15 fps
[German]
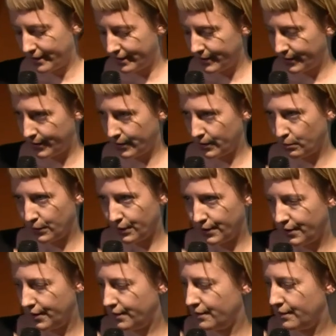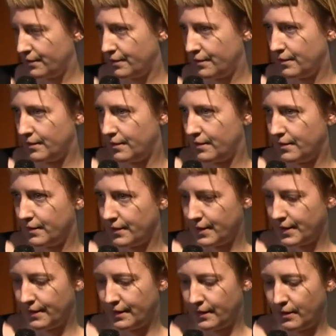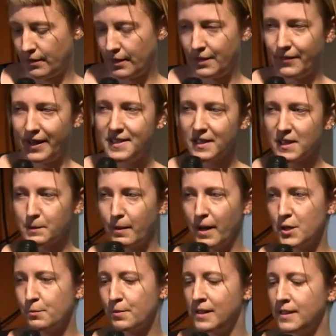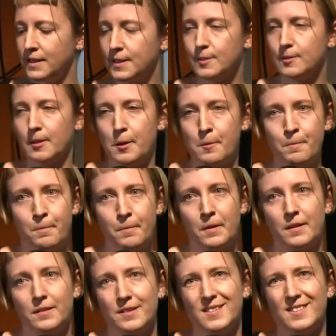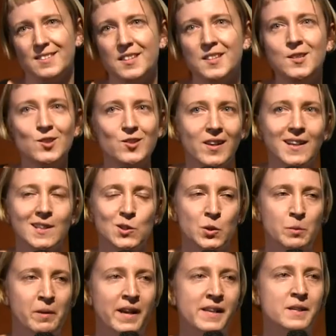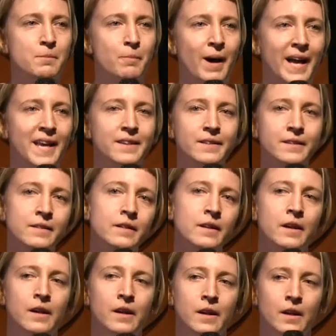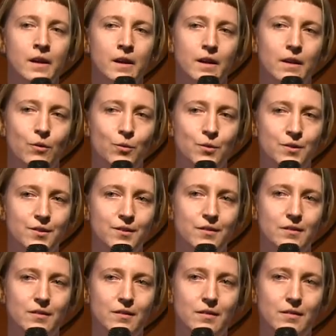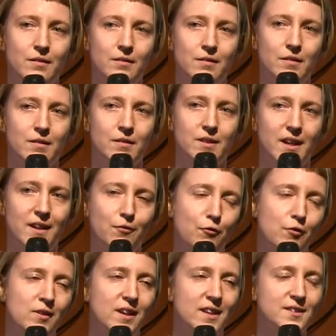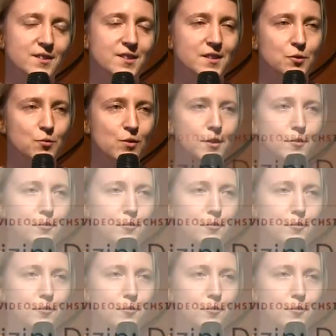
Also jetzt muss ich hier. Genau. Ein weiteres Beispiel ist ähm, Dienstleistung im Allgemeinen. Und Davon lassen sich natürlich